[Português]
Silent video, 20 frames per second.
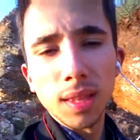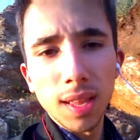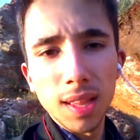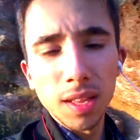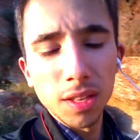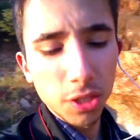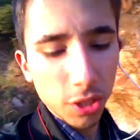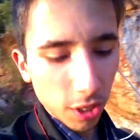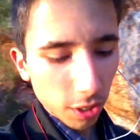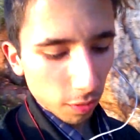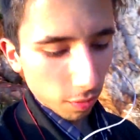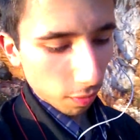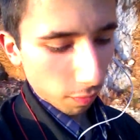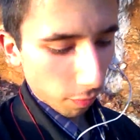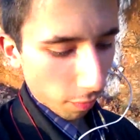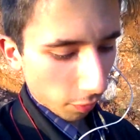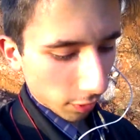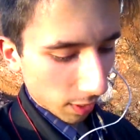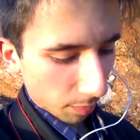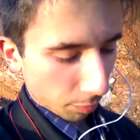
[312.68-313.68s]
Nada de jeito,
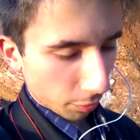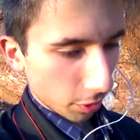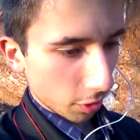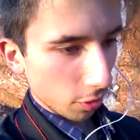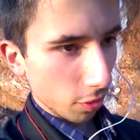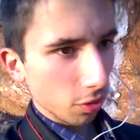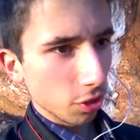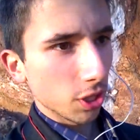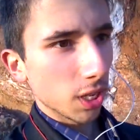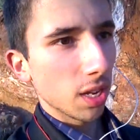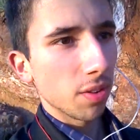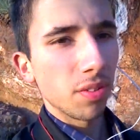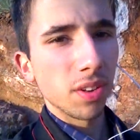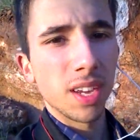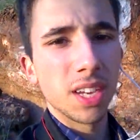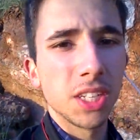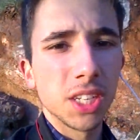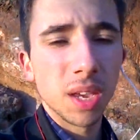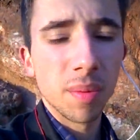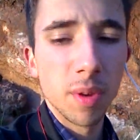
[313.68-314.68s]
vou voltar para o sítio onde estava,
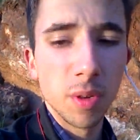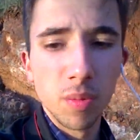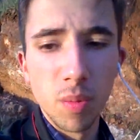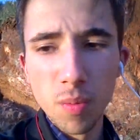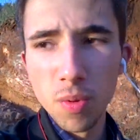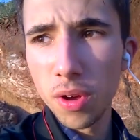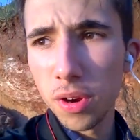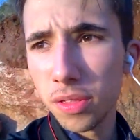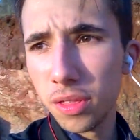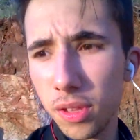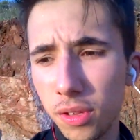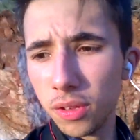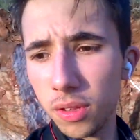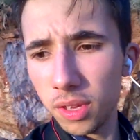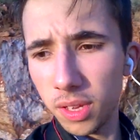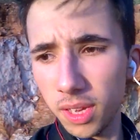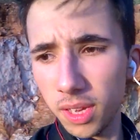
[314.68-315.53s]
acho que é mesmo o melhor sítio